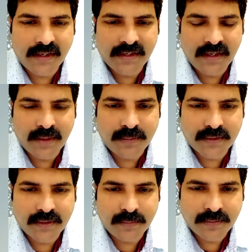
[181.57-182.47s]
సాయం
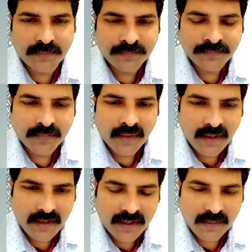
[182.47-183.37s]
చేయలేకపోతున్నాము
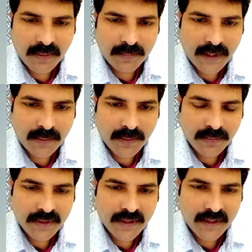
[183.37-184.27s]
ఏంటంటే మా బాబా
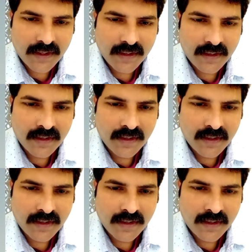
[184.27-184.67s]
ఉంటే